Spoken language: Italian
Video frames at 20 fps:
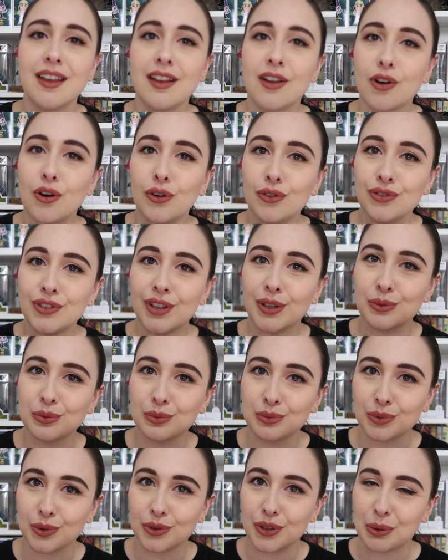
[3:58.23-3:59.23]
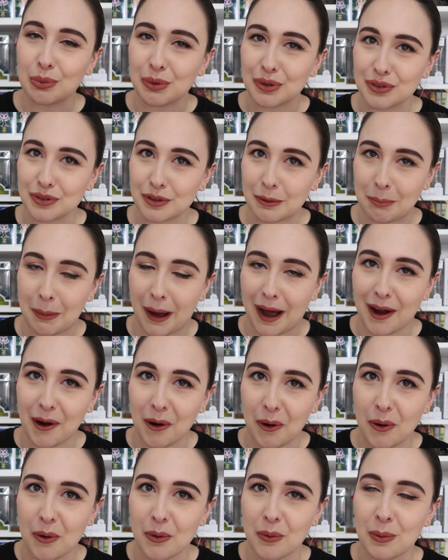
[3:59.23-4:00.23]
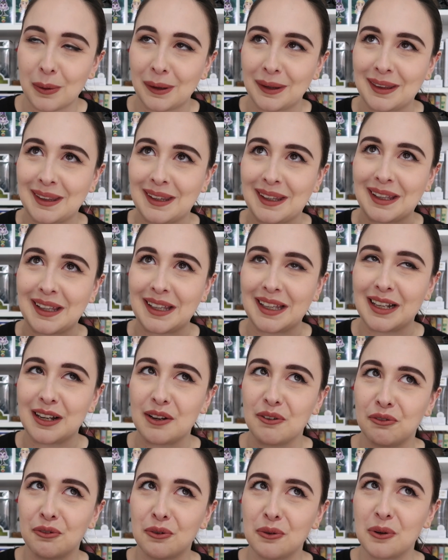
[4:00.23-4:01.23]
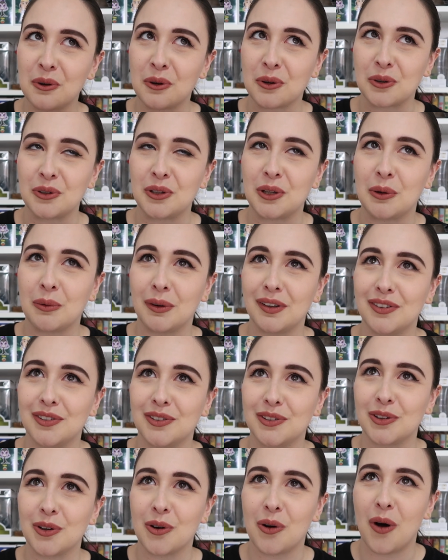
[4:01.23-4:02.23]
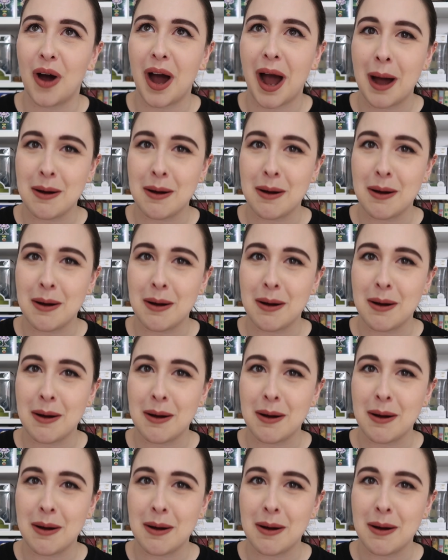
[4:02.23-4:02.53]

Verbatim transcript: Il contenuto di questo pacco, quindi il fulcro di questo